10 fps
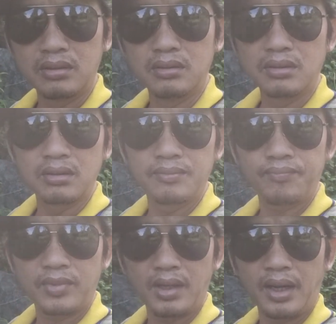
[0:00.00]
chữa được
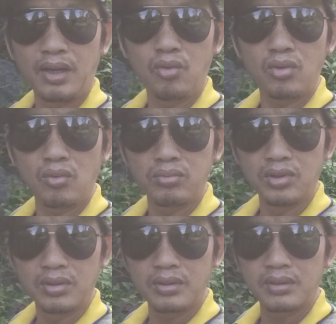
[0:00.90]
ai uống cũng
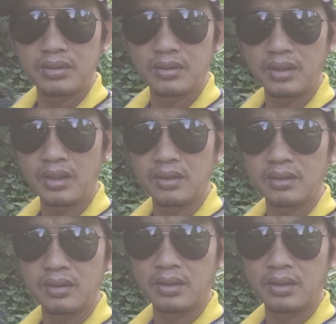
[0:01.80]
được nha